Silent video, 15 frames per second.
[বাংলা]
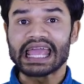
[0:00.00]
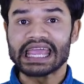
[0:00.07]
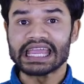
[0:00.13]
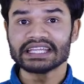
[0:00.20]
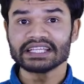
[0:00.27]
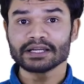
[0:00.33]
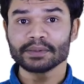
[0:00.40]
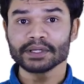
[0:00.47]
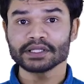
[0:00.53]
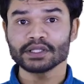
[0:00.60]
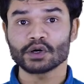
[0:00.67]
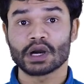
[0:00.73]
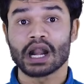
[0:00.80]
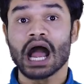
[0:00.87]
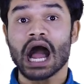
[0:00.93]
এইটের
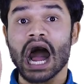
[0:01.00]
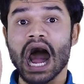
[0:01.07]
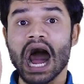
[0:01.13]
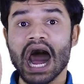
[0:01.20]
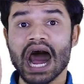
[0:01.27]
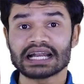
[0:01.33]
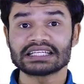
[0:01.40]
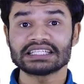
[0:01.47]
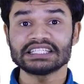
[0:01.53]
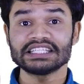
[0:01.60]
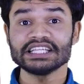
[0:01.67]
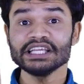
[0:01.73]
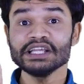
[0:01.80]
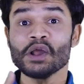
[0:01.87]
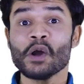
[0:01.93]
ভেতর
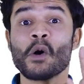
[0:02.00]
আটটি